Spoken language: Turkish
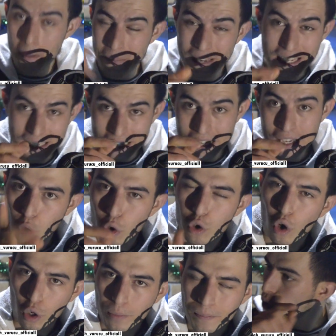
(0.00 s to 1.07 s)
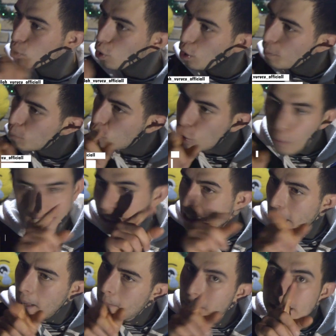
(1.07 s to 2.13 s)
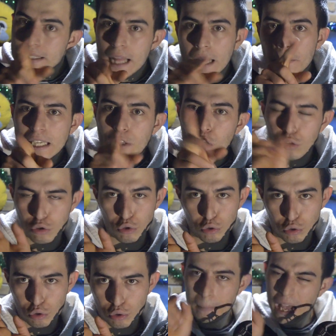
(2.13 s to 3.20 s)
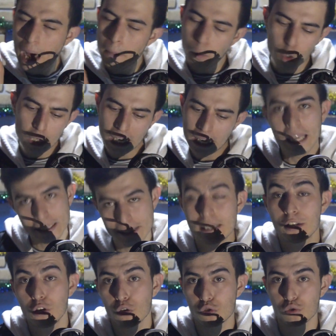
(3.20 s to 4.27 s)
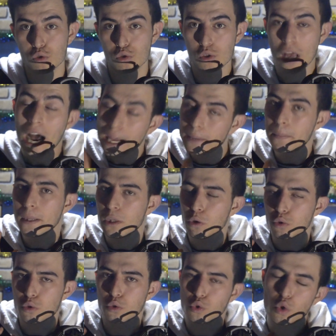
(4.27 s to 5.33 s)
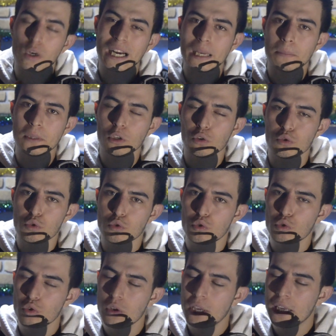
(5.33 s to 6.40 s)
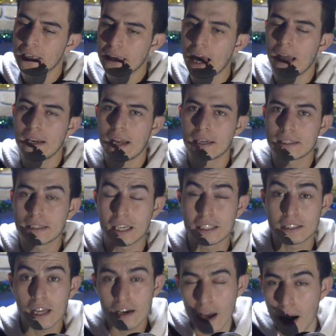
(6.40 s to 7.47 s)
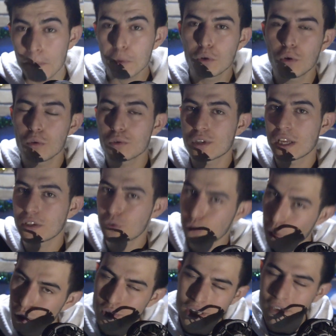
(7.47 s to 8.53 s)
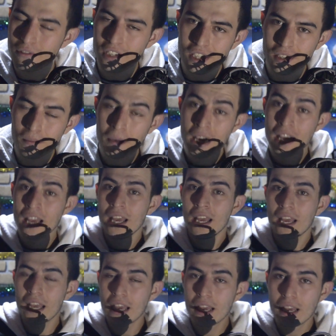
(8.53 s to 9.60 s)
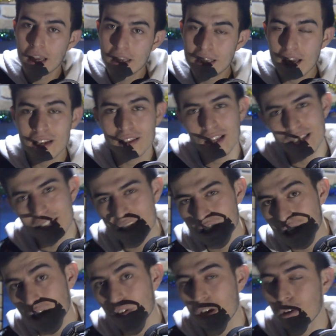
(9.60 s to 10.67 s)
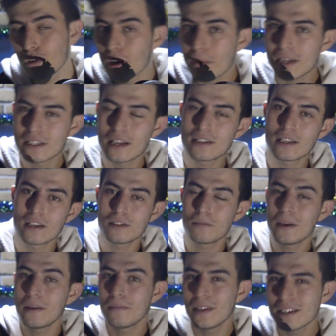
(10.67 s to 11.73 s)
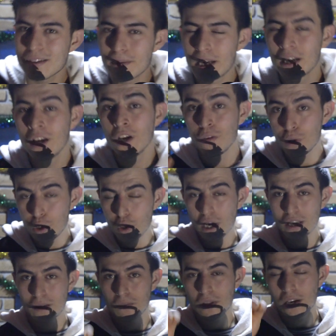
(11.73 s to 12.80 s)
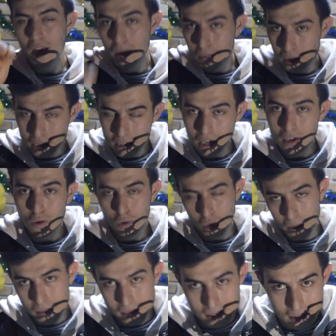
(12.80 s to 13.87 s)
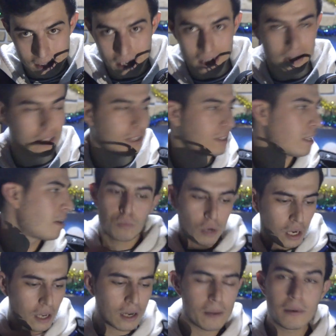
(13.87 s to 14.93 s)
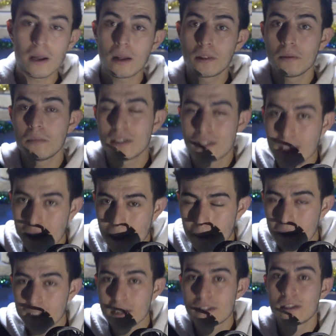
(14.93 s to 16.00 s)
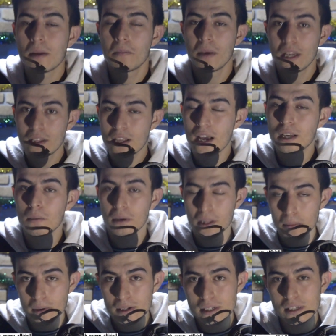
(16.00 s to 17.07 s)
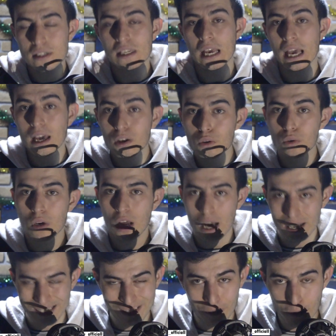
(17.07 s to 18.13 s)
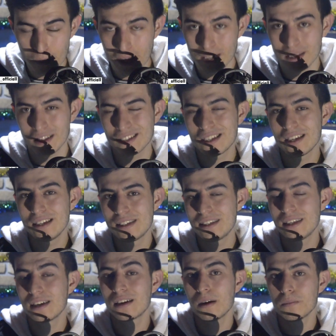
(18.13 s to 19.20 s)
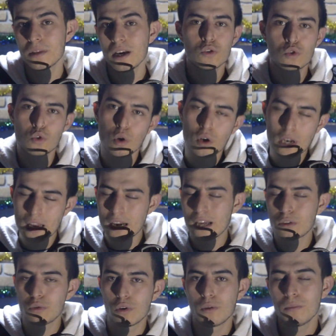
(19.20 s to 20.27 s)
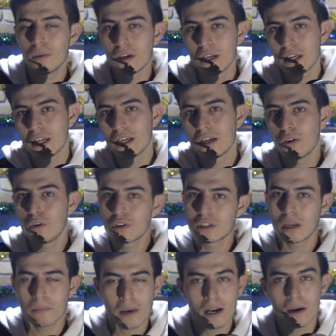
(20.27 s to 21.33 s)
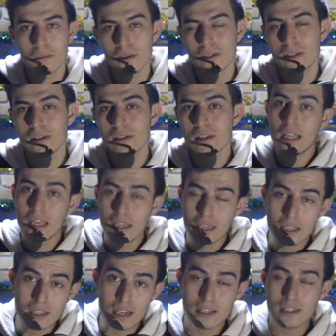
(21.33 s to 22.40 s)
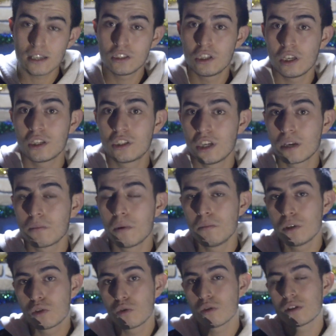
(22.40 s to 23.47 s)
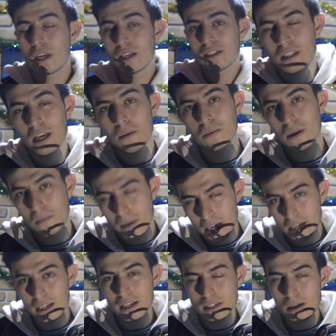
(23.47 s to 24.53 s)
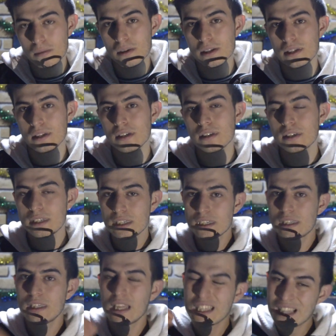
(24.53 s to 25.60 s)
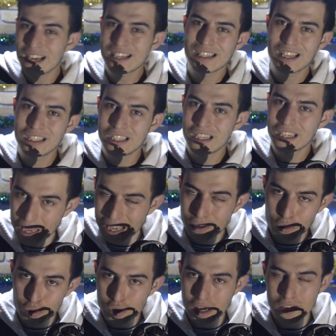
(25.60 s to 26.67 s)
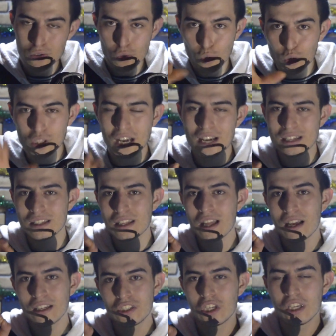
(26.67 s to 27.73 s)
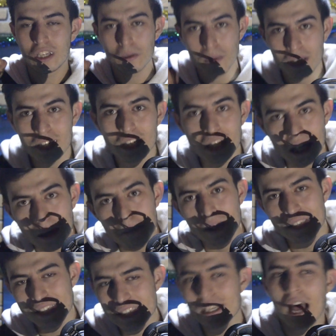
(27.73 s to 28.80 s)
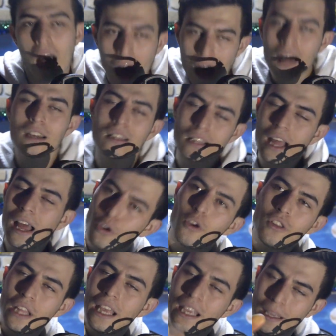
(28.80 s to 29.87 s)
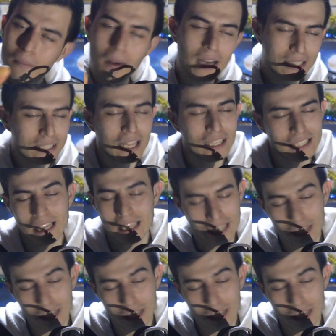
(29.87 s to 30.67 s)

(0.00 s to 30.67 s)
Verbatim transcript: Hepinizi görüyorum. Gülüp gülüp izleyip izleyip gidiyorsunuz. Bir aboneyi esirgiyorsunuz. Ayıp ediyorsunuz. Çok ayıp ediyorsunuz. Yani arkadaşlar abone olursanız çok sevinirim. Ee, yanında zil çanı var. Ona basarsanız benim ne zaman video attığımdan haberdar olabilirsiniz arkadaşlar. Buralara bıraktığım Instagram adresinden beni takip edebilirsiniz. Her gün aktifim arkadaşlar Instagram'da. Storyler atıyorum. Ee, oradan bakabilirsiniz. E, ne tarzda içerik çekmemi istiyorsanız DM'den bana yazabilirsiniz. Siz ne tarzda içerik beğeniyorsanız o tarzda içeriği ben hemen size anında göndereyim arkadaşlar.